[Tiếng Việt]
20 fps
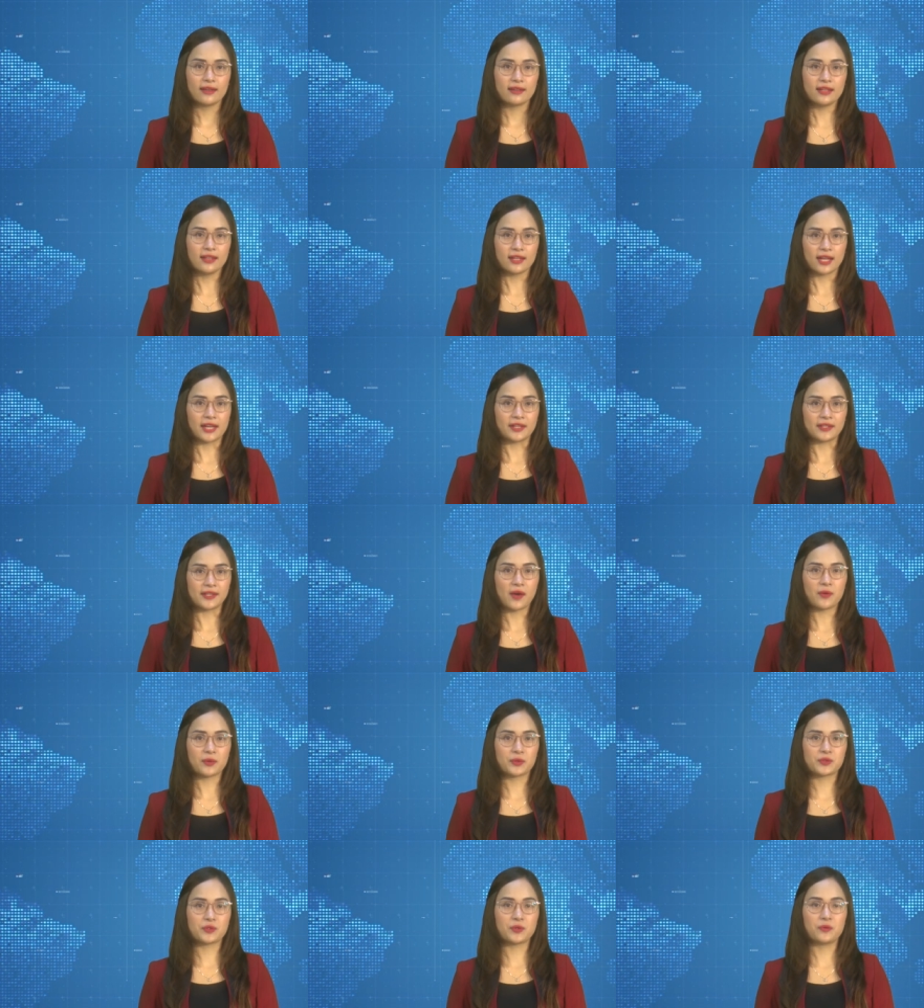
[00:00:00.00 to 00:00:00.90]
Những cảnh
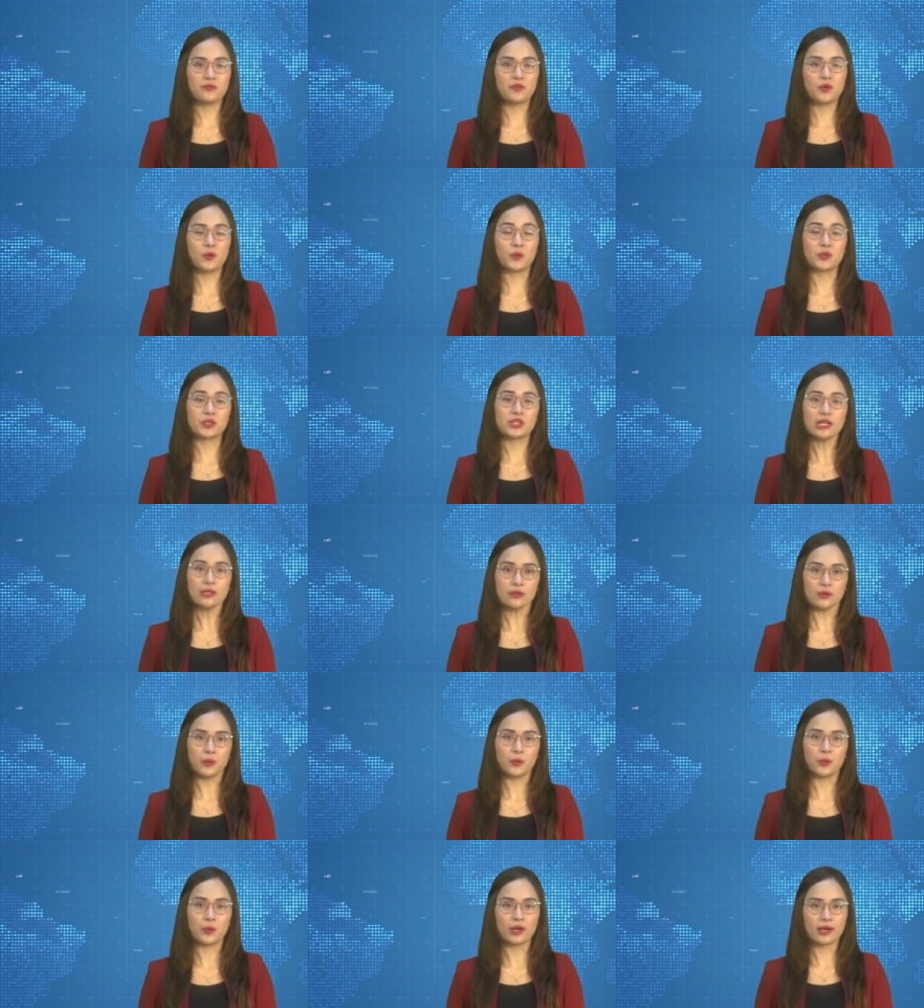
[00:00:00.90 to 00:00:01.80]
đồng trụ phủ
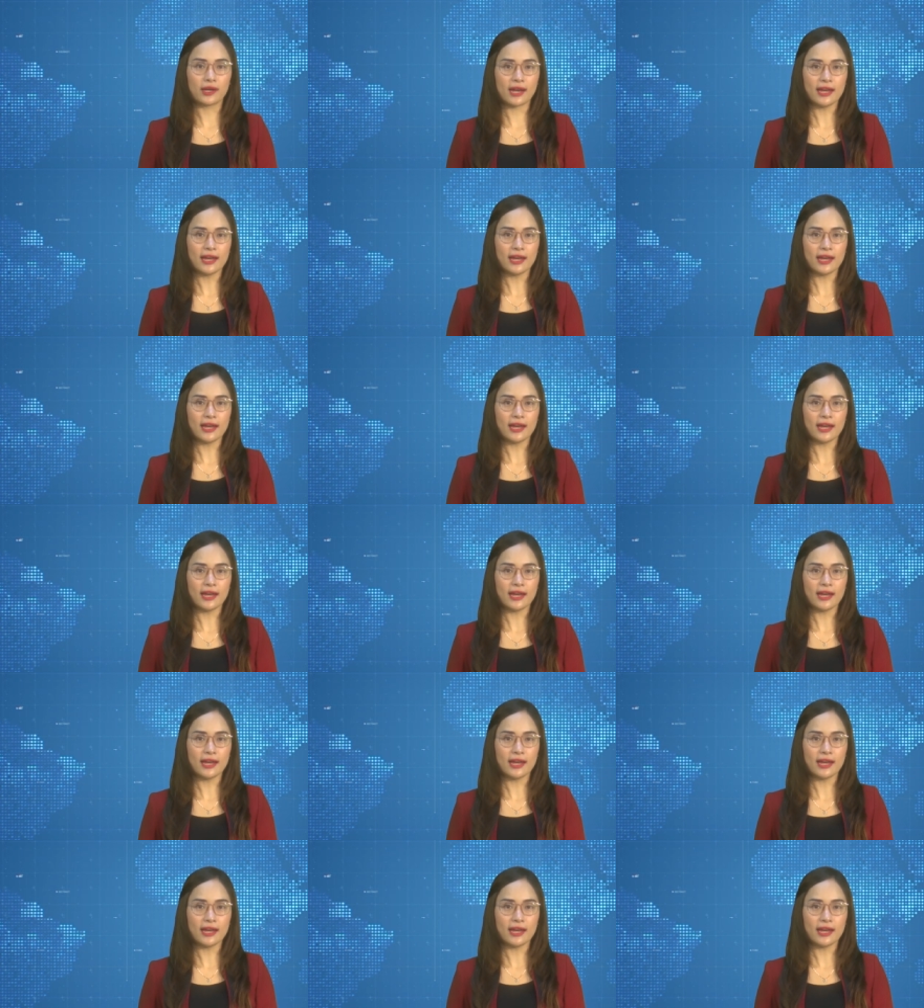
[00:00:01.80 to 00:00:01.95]
trước lũ